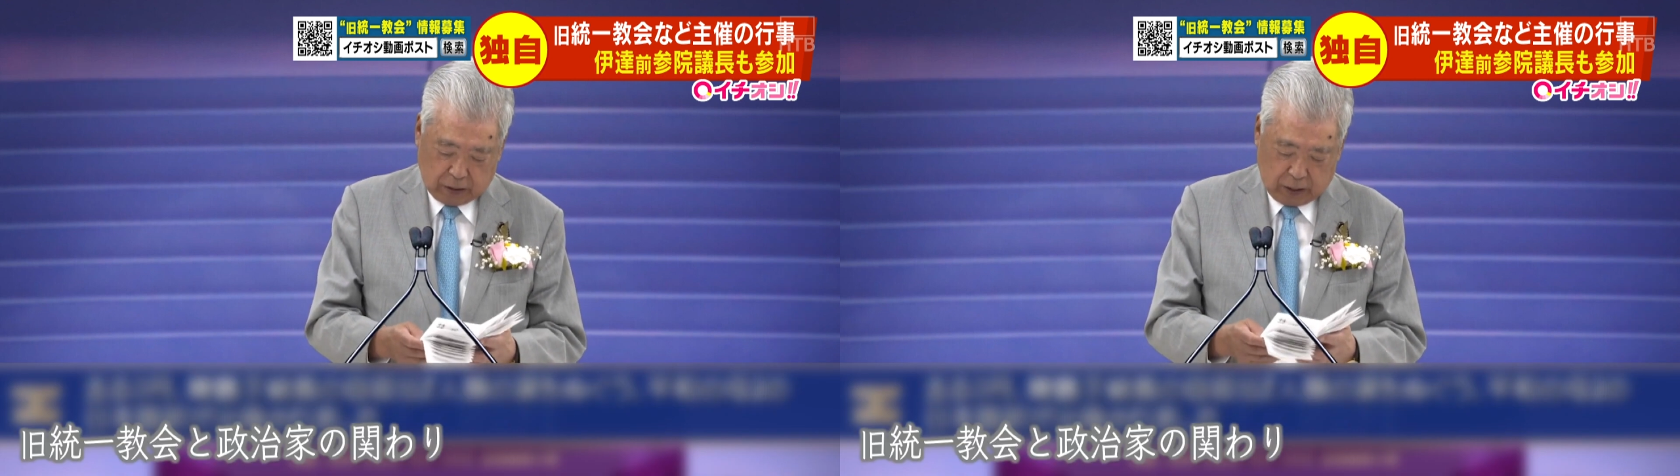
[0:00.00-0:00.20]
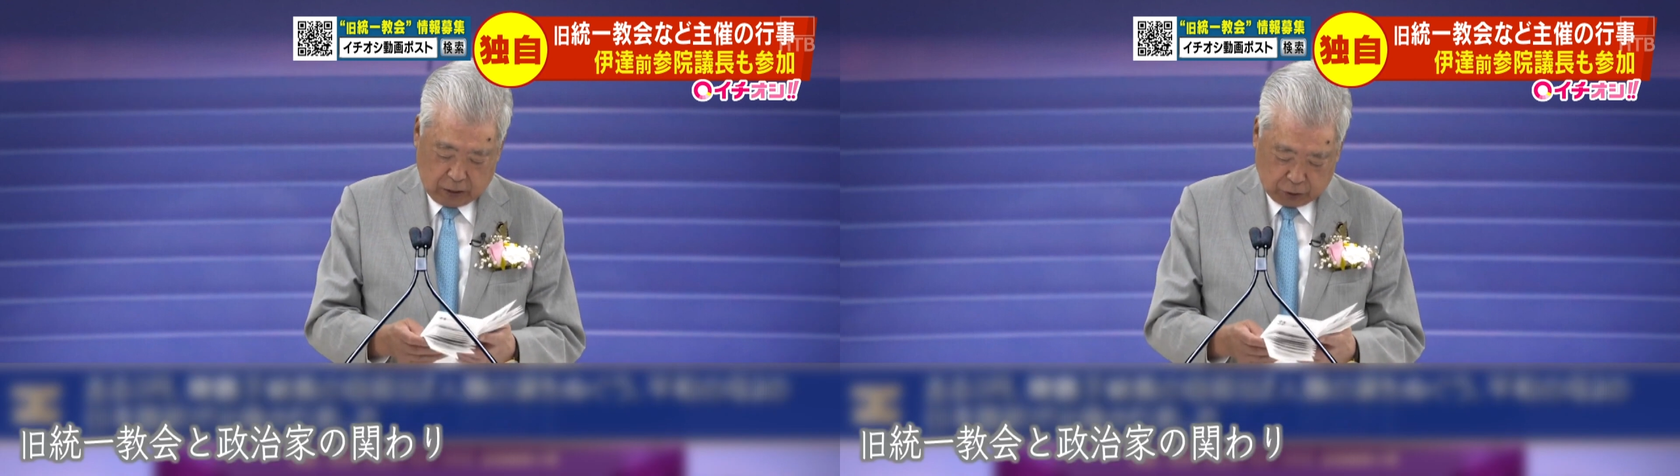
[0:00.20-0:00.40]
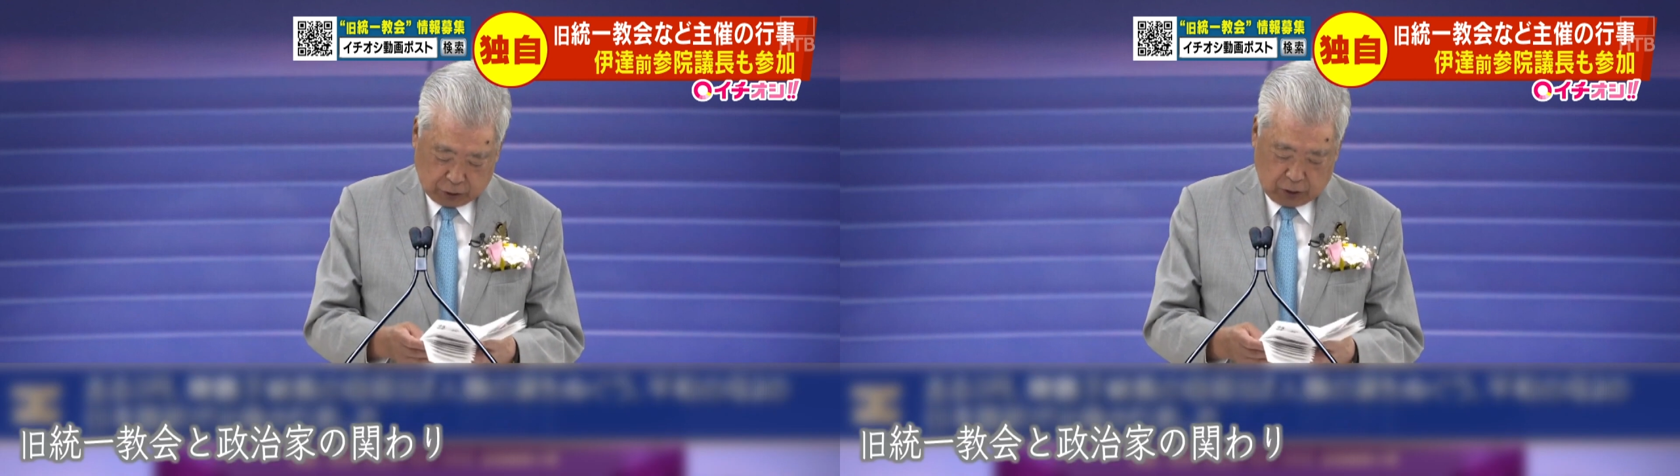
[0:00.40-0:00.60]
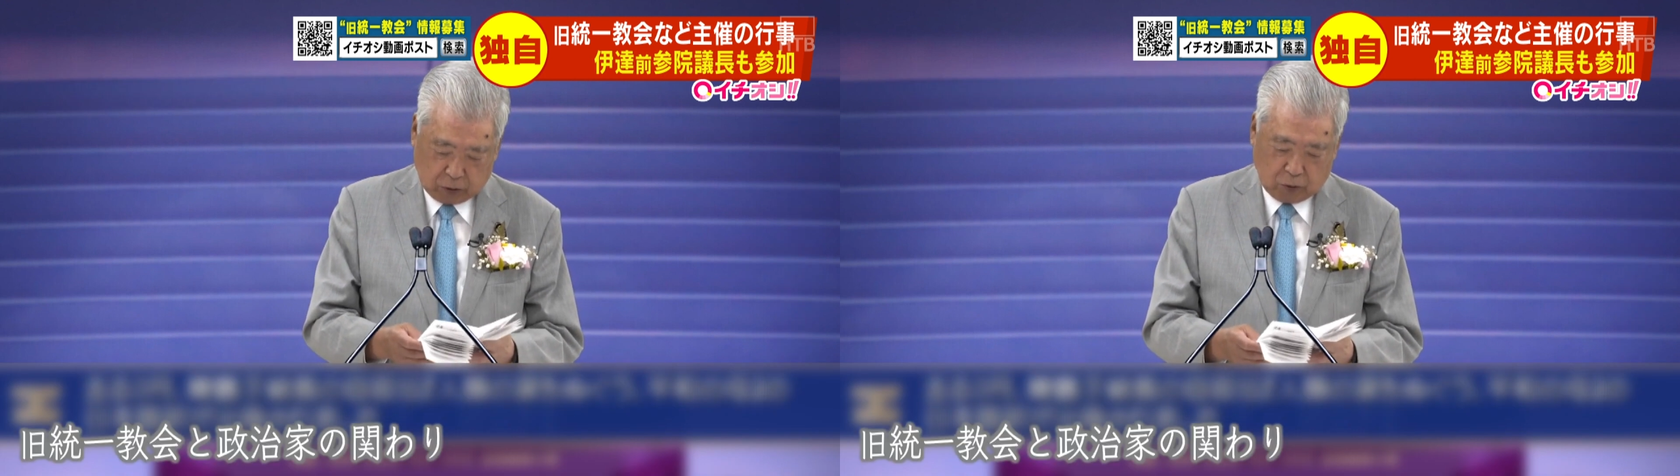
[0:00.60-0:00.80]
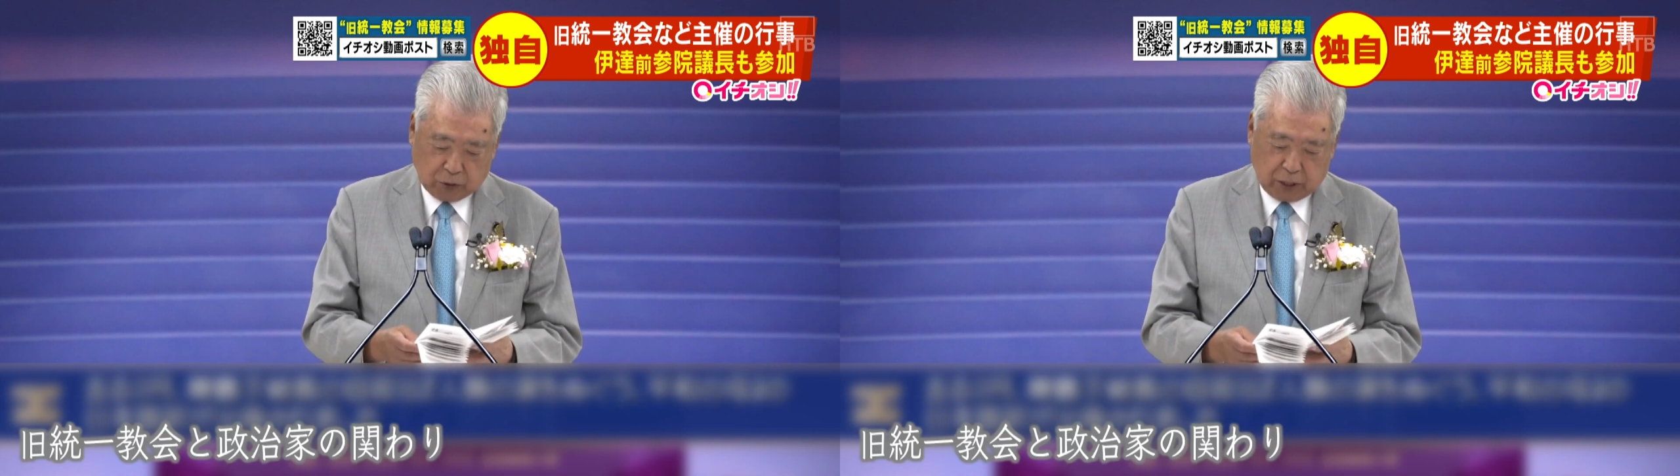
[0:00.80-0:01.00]
政治家
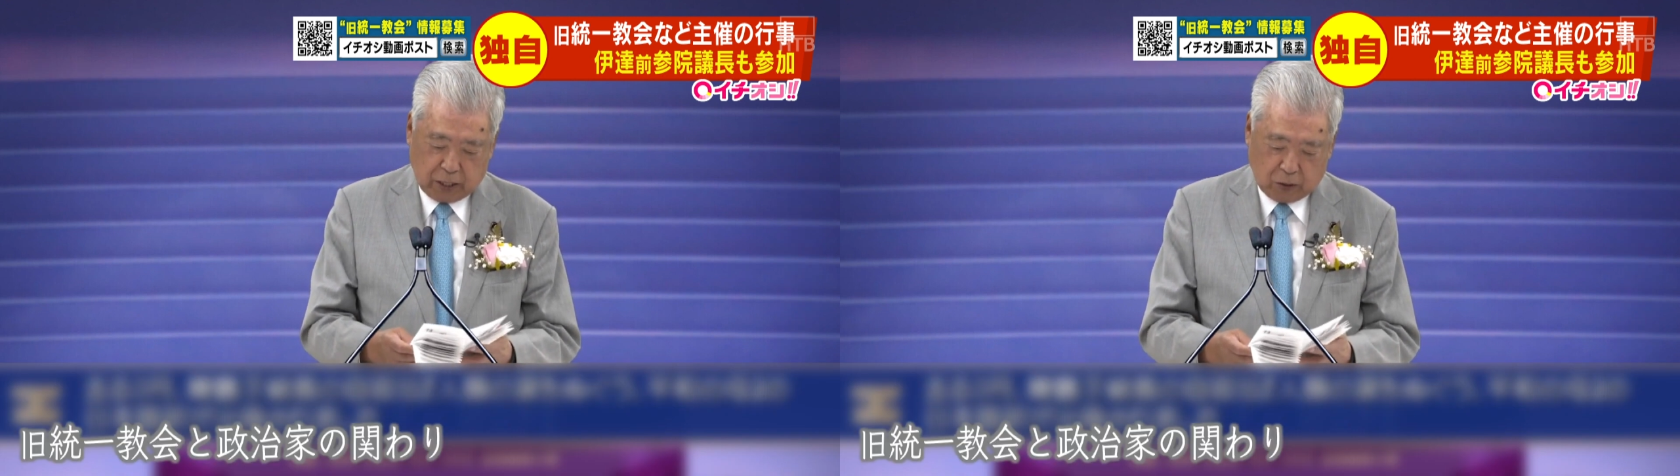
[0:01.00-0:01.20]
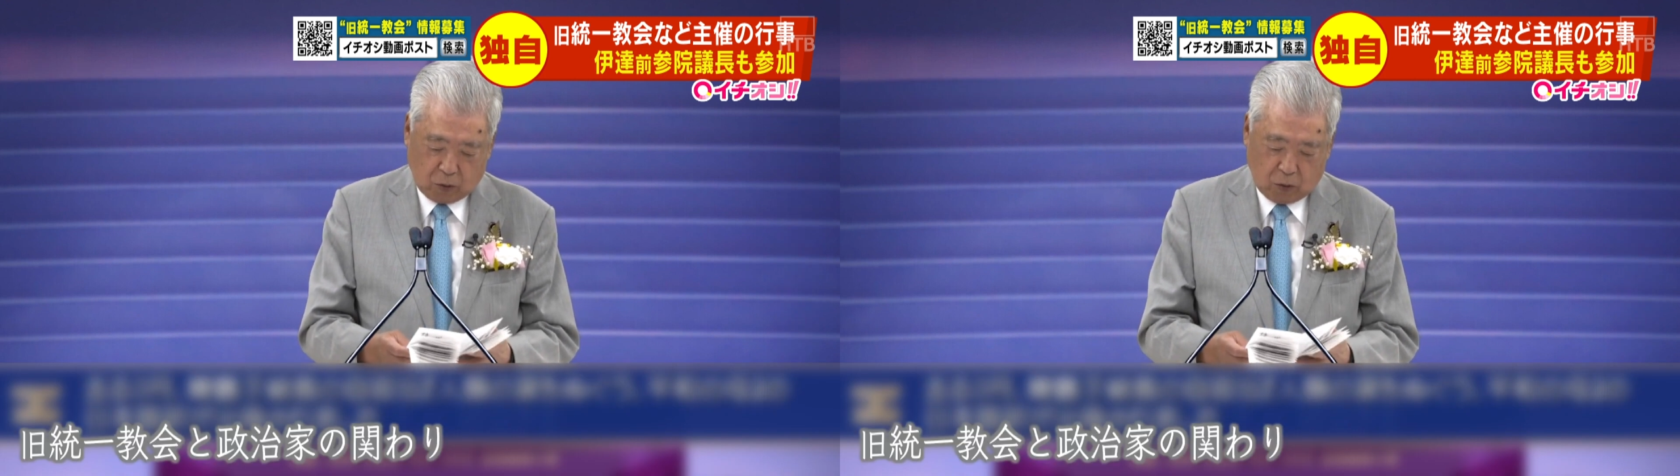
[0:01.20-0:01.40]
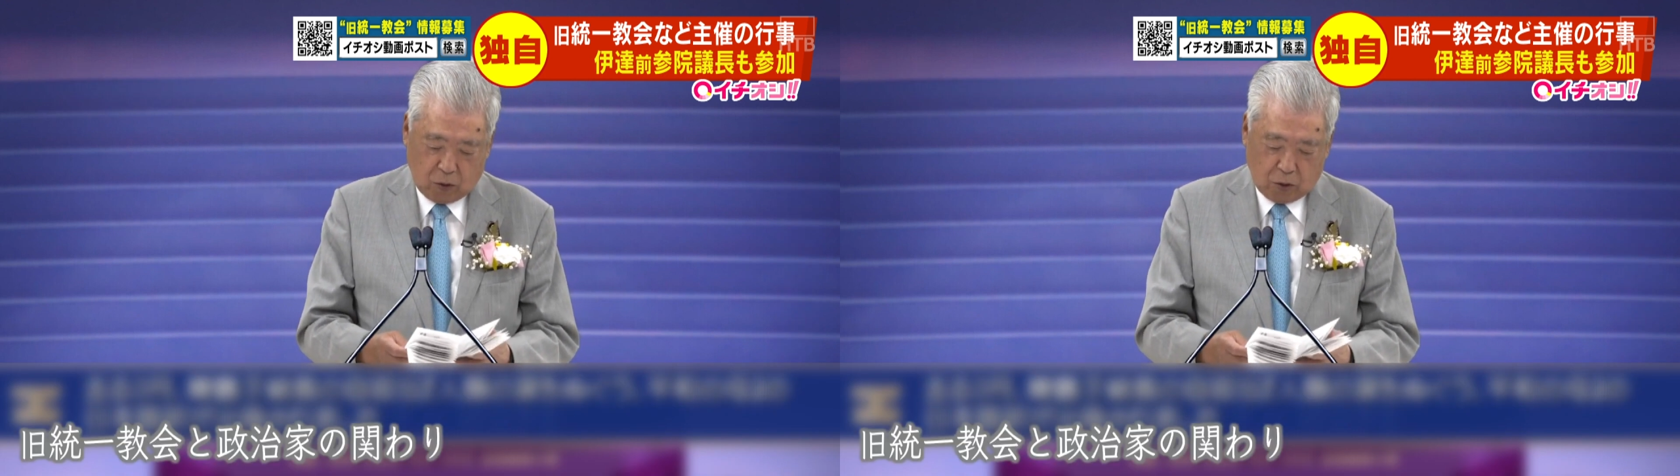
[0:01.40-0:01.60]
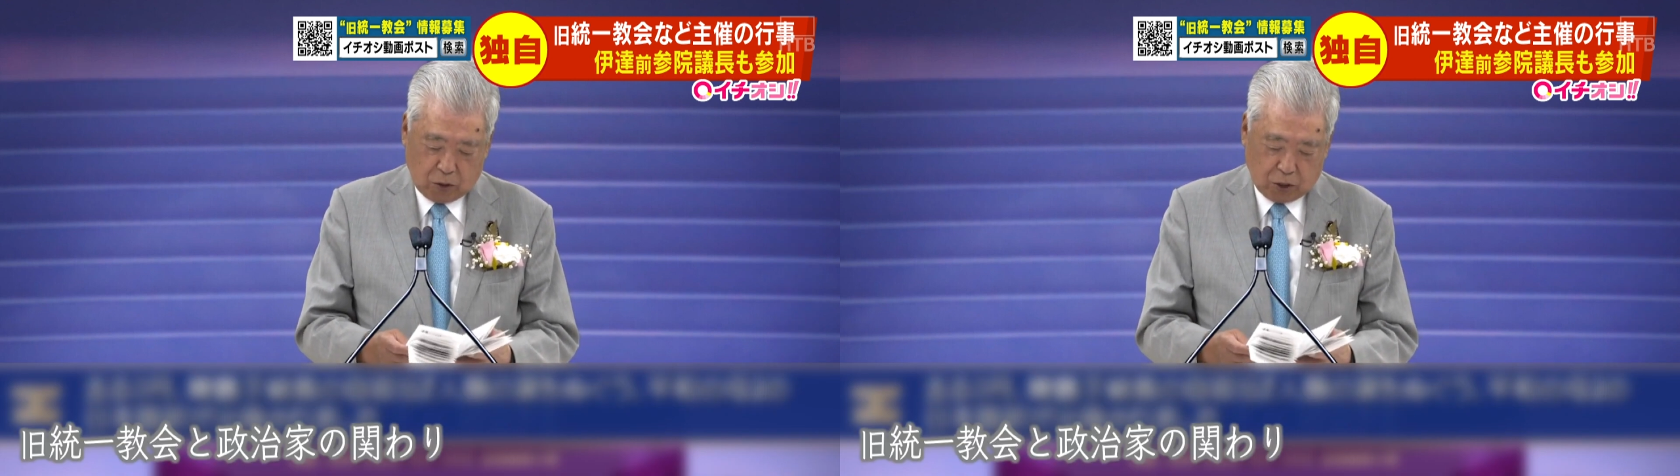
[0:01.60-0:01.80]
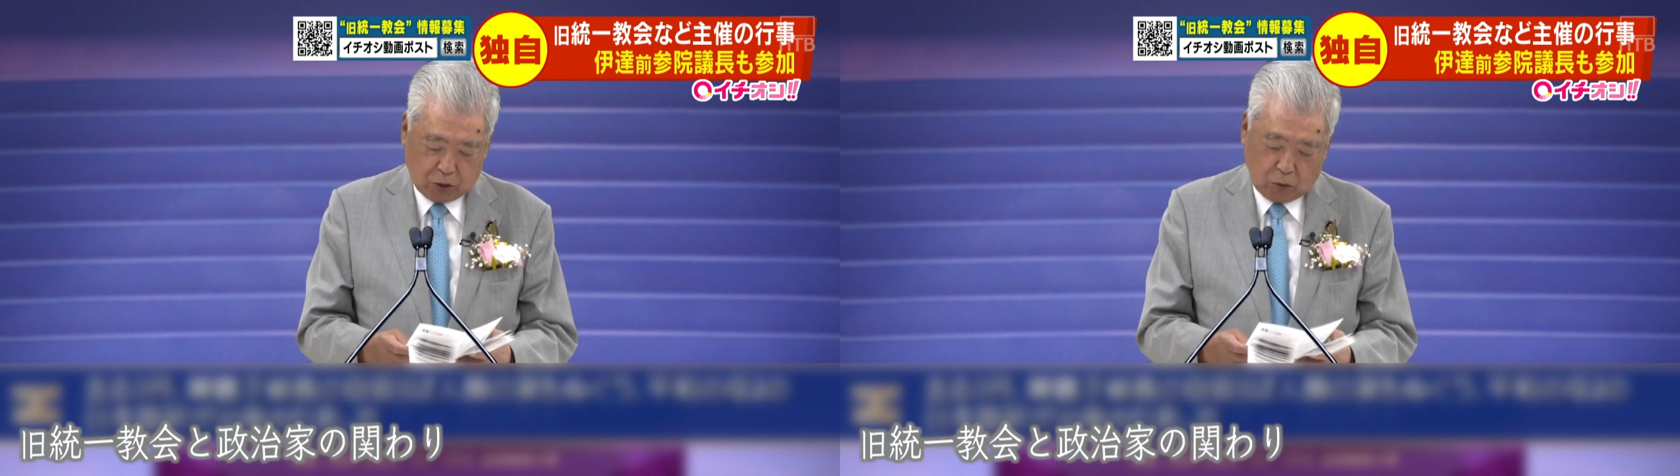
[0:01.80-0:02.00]
とのさまざまな
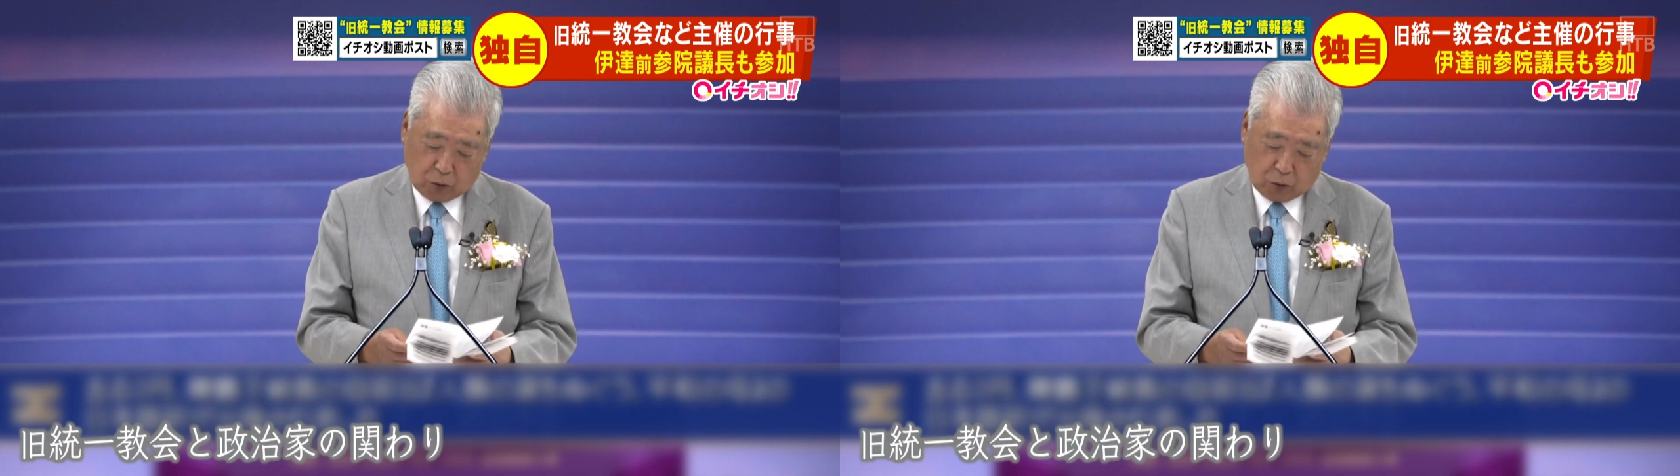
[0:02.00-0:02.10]
関わり